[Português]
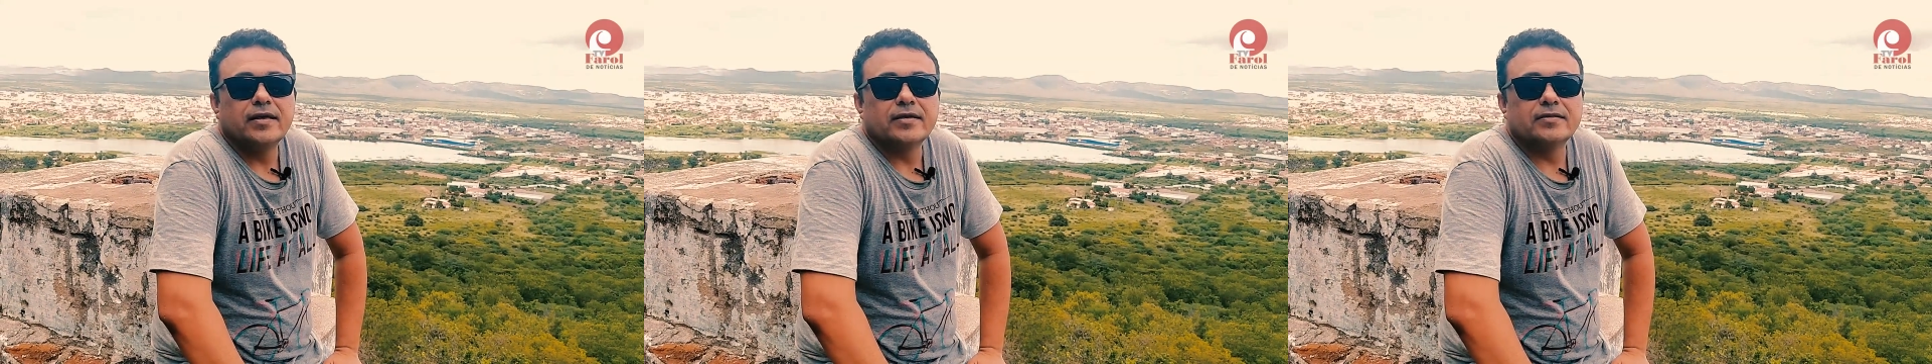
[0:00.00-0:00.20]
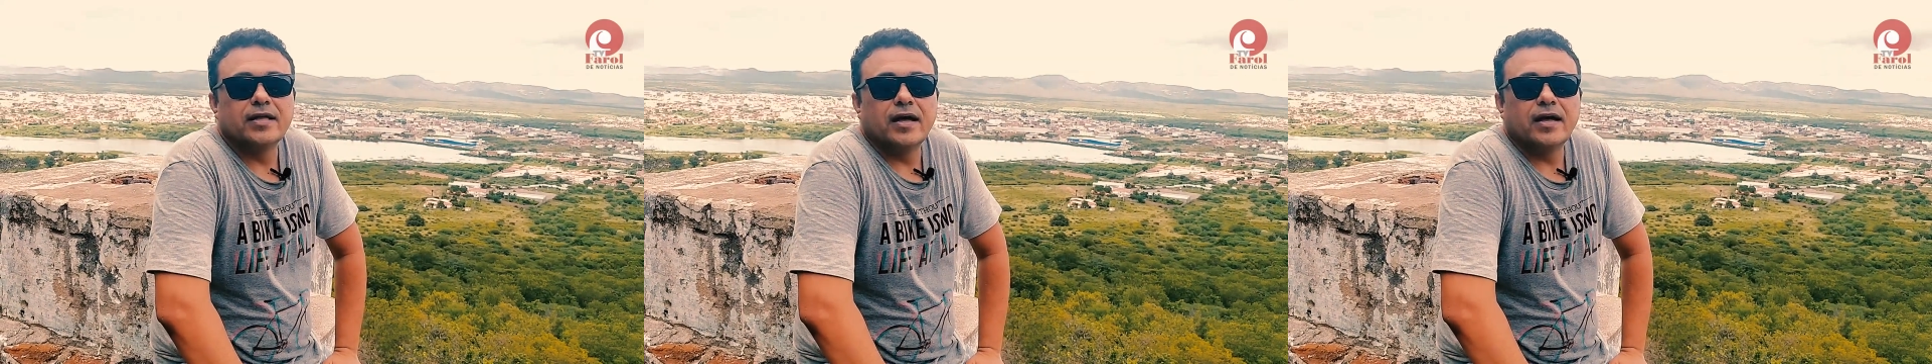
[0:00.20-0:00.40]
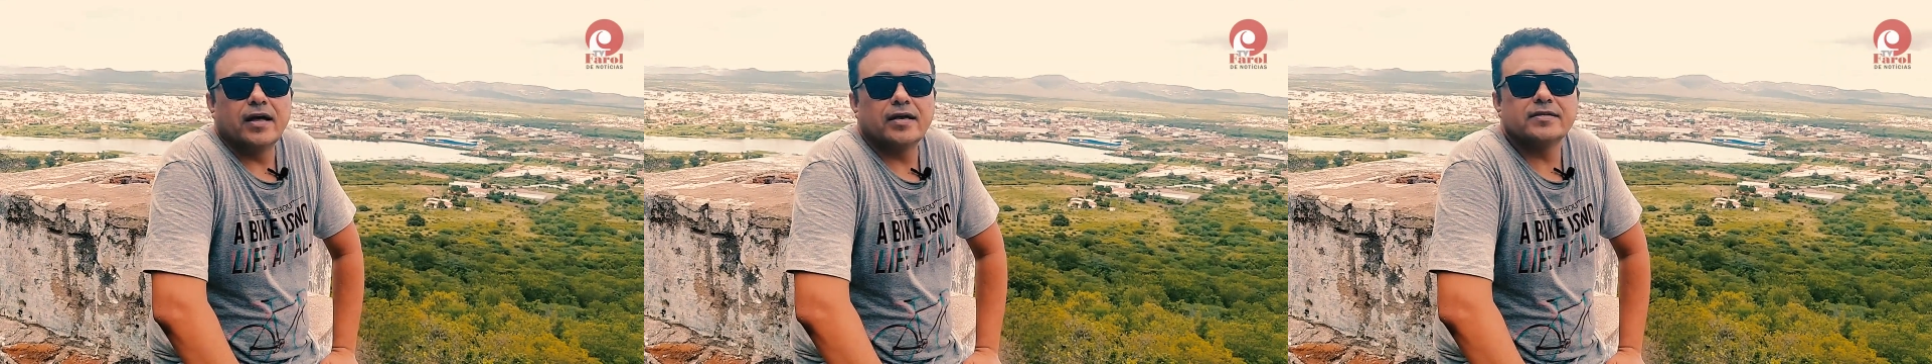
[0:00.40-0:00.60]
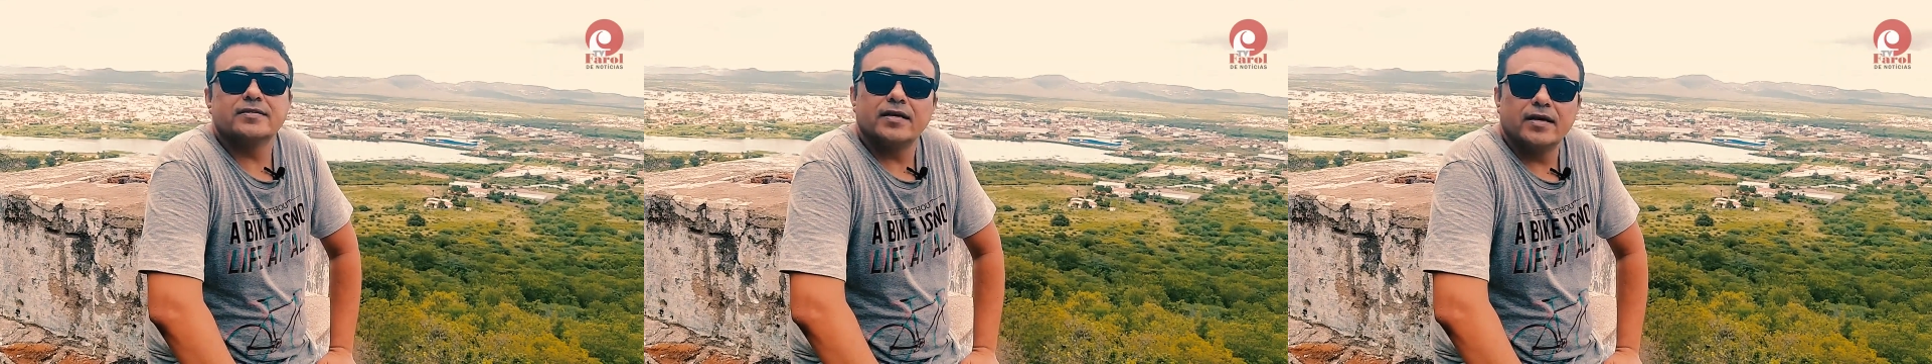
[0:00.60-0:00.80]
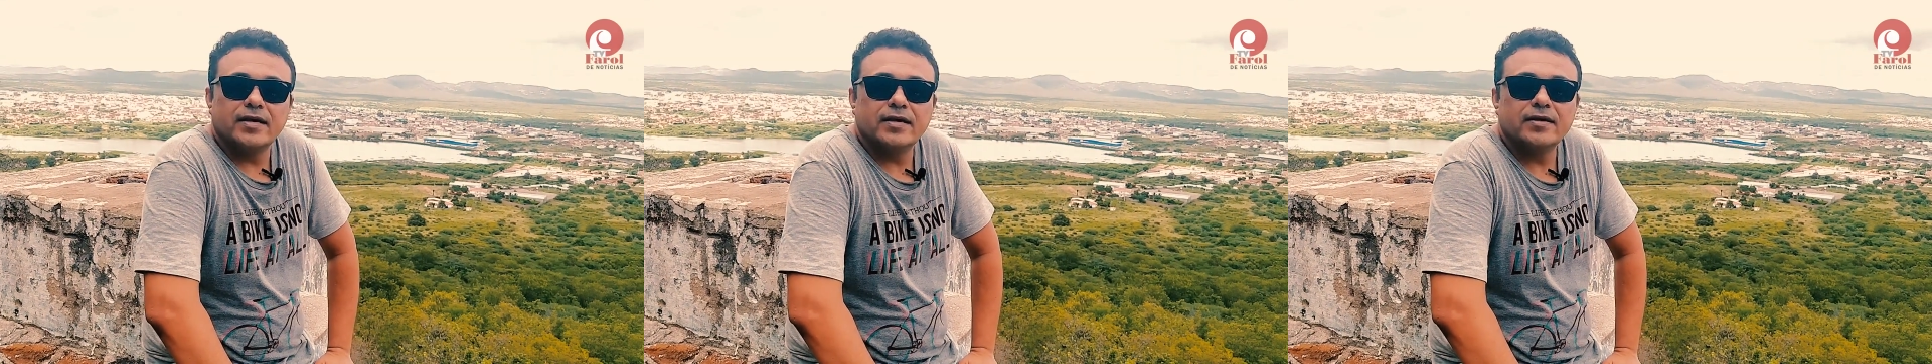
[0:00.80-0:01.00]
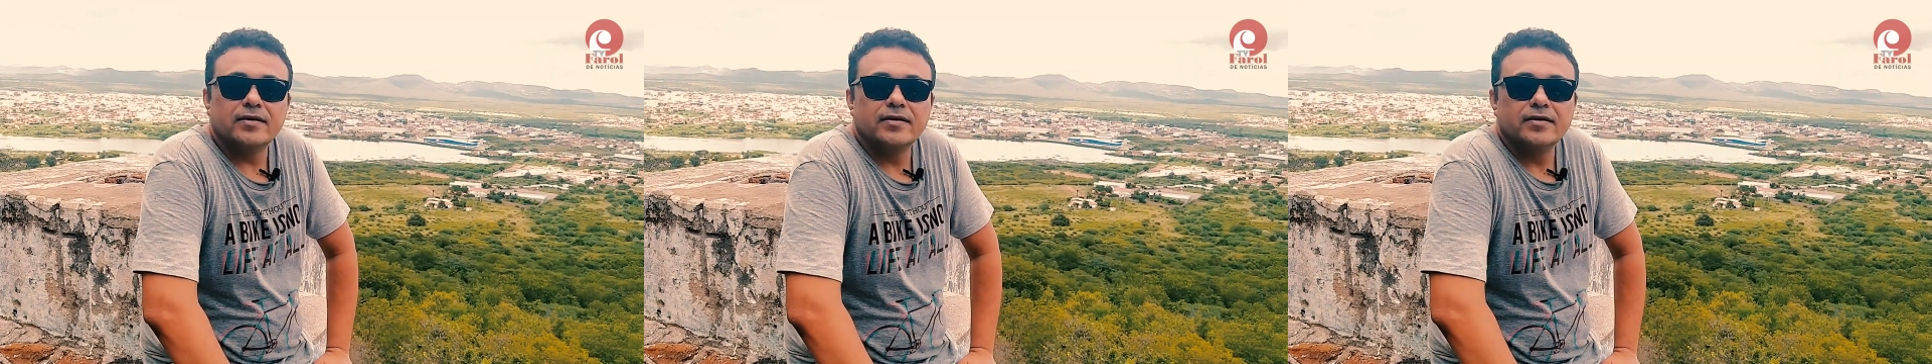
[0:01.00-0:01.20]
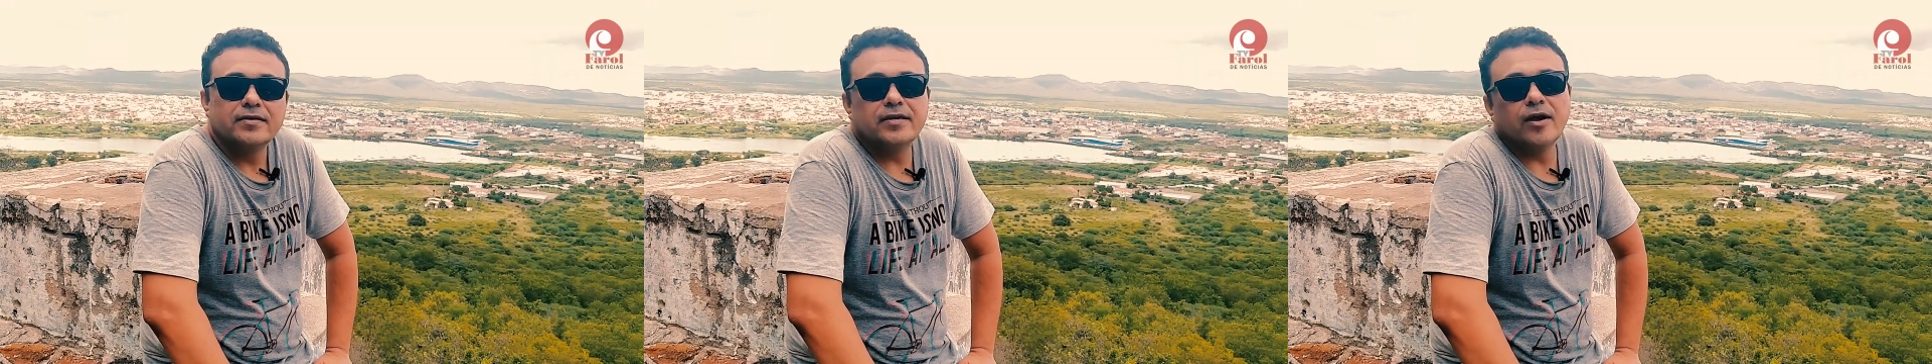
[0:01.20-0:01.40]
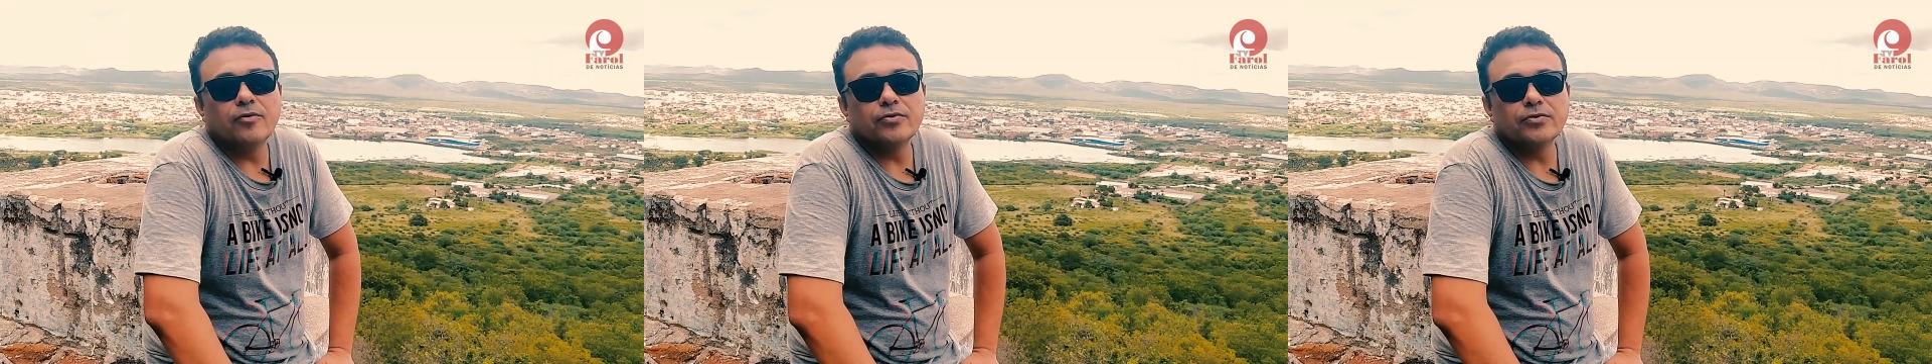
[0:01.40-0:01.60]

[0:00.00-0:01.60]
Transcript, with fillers: da serra, que é o